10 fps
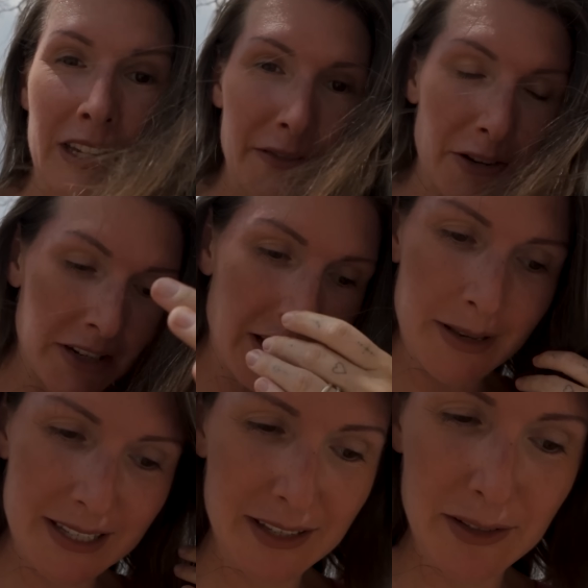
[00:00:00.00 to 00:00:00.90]
Nee, Freunde, aber
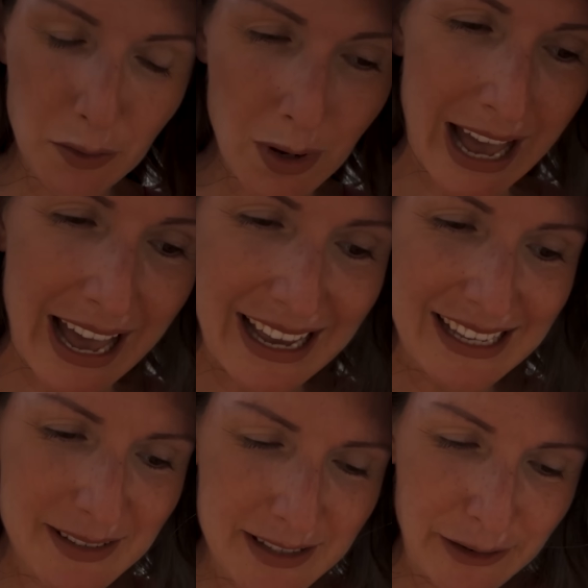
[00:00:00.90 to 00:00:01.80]
es ist so
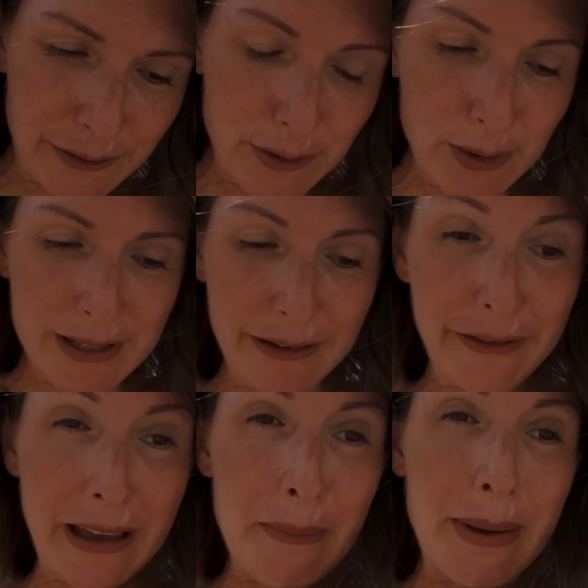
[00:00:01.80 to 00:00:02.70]
heiß, die Füße
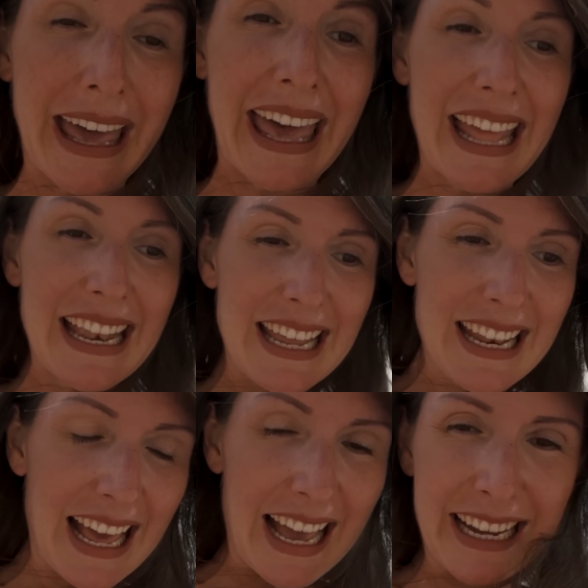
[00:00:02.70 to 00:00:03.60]

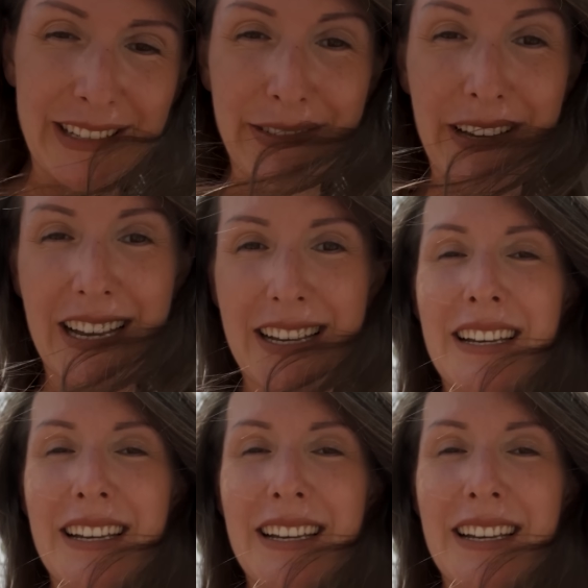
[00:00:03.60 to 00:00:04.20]
verbrennen einfach.